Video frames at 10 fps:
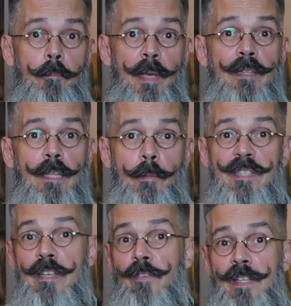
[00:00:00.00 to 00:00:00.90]
te
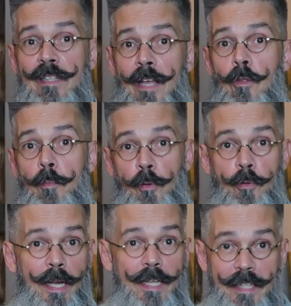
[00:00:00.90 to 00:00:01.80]
ves afectado por
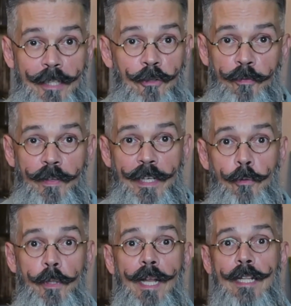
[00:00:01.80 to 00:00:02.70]
una catástrofe
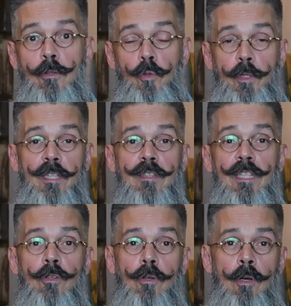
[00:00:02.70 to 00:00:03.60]
natural en tu
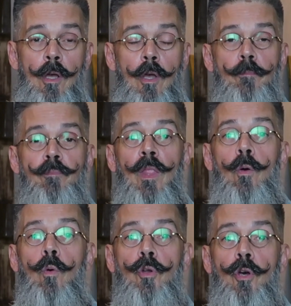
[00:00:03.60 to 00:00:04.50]
destino,
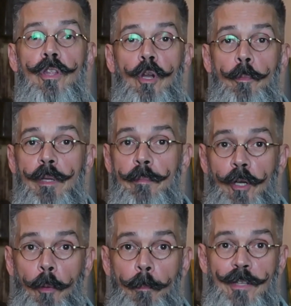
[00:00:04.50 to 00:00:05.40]
uno de los
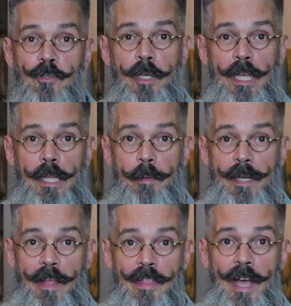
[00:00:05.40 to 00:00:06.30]
primeros pasos que
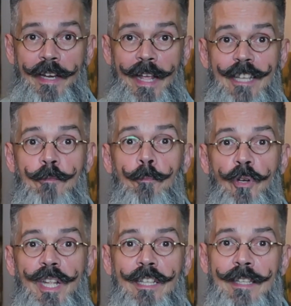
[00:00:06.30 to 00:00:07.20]
deberás dar es
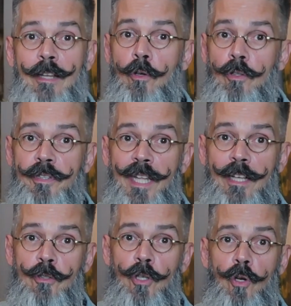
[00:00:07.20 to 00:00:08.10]
ponerte en
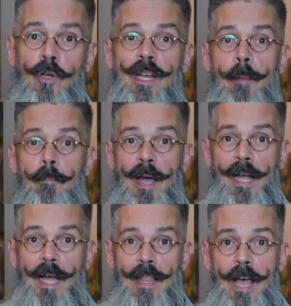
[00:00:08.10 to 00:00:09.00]
contacto con la
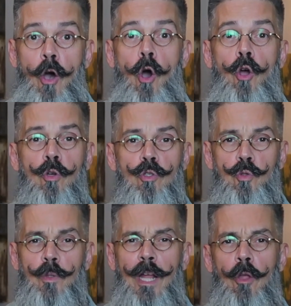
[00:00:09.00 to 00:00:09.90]
embajada o
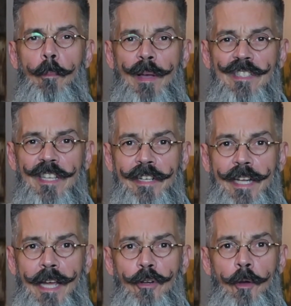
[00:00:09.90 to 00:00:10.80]
consulado más
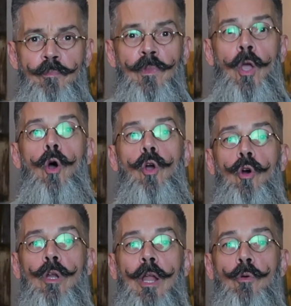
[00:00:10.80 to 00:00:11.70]
cercano o
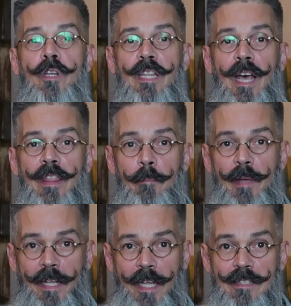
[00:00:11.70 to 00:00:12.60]
con la unidad de
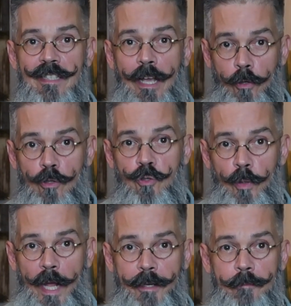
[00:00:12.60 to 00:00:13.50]
emergencia
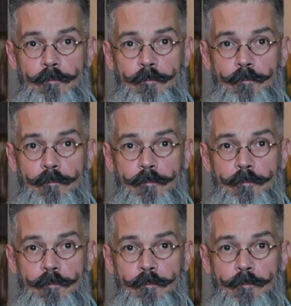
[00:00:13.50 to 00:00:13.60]
consular.